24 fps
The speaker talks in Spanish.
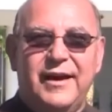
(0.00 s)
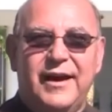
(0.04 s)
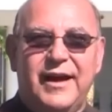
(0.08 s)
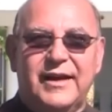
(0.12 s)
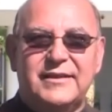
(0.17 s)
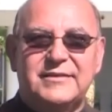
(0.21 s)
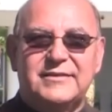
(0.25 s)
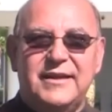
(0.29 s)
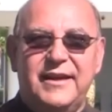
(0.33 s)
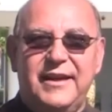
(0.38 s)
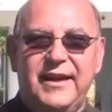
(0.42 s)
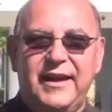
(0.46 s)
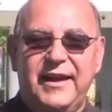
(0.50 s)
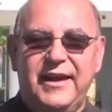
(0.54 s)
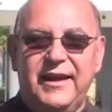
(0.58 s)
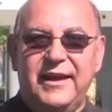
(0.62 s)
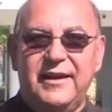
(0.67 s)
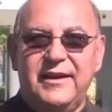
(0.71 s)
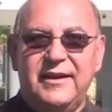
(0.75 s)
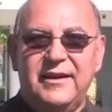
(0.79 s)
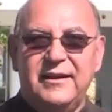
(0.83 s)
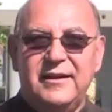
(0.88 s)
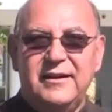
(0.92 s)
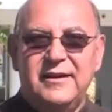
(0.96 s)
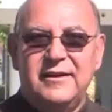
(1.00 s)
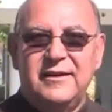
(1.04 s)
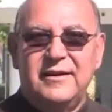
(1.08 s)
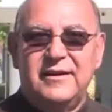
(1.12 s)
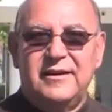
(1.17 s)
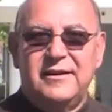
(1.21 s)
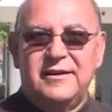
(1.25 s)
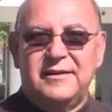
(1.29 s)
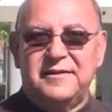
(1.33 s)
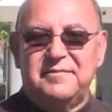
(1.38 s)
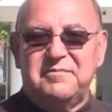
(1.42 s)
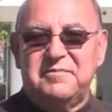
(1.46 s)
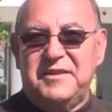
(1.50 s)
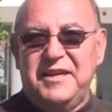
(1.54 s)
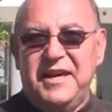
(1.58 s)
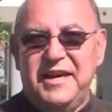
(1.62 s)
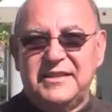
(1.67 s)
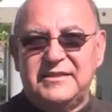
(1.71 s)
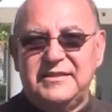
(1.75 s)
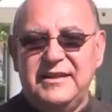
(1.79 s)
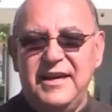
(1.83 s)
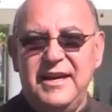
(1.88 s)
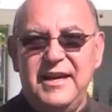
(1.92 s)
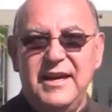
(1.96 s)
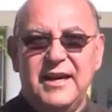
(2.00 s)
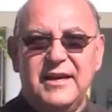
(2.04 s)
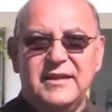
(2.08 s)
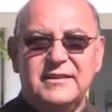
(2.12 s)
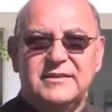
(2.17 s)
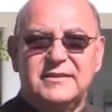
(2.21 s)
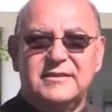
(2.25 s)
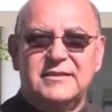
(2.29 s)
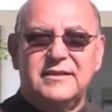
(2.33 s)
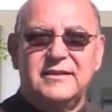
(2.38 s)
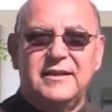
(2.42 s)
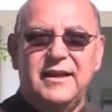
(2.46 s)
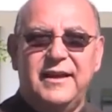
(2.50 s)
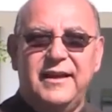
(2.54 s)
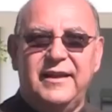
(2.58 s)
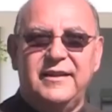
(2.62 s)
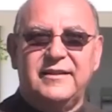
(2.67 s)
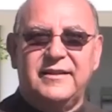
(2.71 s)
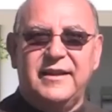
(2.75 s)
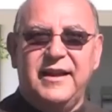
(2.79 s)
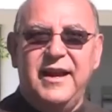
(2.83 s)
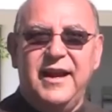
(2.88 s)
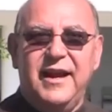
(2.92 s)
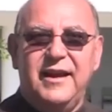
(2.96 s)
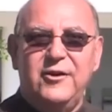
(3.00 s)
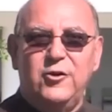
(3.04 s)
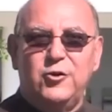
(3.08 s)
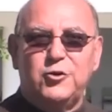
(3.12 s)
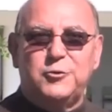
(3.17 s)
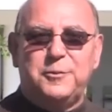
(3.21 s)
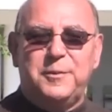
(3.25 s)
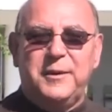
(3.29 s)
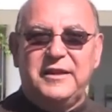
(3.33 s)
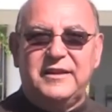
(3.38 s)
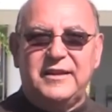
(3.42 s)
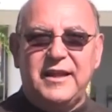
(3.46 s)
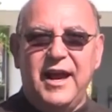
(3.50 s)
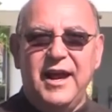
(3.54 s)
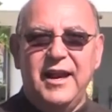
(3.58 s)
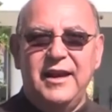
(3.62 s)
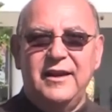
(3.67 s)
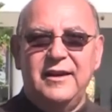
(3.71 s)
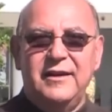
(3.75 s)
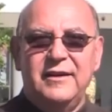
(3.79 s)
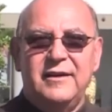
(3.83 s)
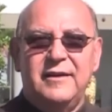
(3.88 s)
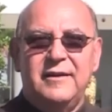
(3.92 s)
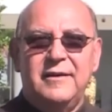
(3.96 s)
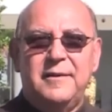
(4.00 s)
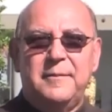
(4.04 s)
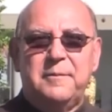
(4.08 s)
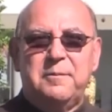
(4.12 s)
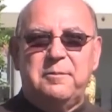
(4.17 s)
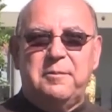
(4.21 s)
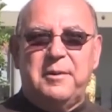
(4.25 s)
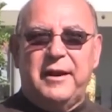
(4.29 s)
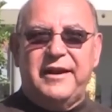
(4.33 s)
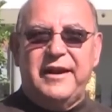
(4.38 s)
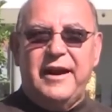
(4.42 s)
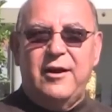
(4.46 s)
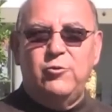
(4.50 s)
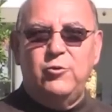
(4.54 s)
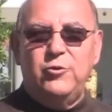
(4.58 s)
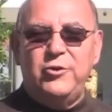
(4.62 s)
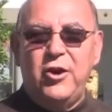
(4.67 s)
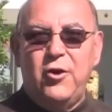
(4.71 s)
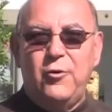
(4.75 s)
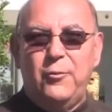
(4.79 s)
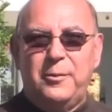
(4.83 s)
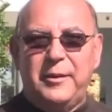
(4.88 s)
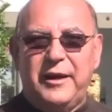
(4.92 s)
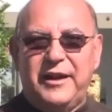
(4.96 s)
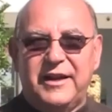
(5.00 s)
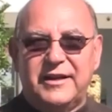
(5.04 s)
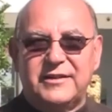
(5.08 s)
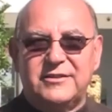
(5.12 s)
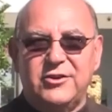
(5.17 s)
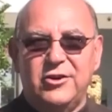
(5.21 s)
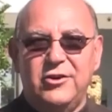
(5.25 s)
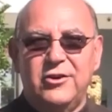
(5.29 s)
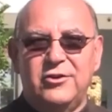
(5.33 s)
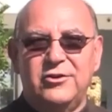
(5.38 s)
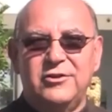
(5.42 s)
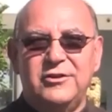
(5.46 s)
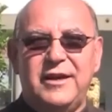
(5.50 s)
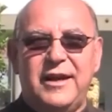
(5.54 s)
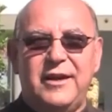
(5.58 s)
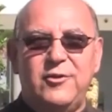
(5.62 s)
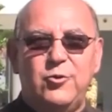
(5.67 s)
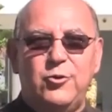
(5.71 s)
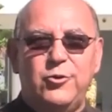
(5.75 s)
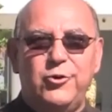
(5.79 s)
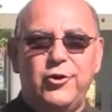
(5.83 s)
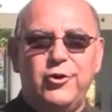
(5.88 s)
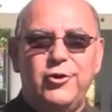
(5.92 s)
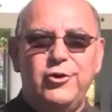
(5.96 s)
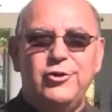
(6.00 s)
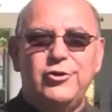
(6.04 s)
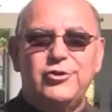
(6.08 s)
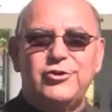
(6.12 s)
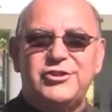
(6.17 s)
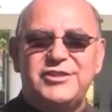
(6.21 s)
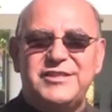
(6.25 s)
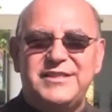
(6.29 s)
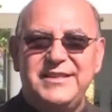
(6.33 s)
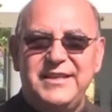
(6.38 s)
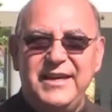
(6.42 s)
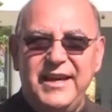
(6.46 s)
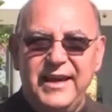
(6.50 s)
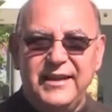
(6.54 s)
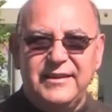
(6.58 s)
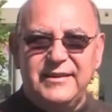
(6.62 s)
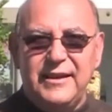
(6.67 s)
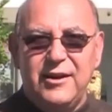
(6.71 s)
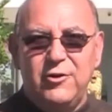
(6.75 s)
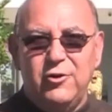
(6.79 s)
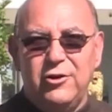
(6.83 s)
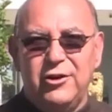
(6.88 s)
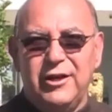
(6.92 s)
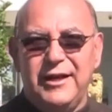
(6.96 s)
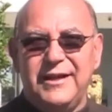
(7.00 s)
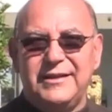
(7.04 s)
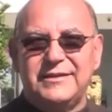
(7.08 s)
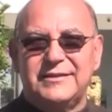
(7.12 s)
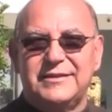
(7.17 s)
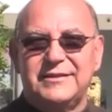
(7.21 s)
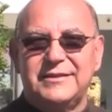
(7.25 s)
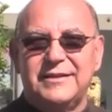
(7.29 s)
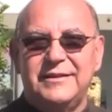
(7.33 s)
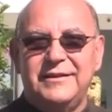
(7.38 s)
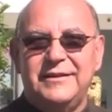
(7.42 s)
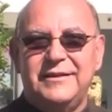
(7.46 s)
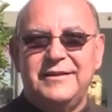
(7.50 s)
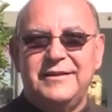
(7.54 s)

Hace 10 días entré al hospital para una operación que duró 7 horas,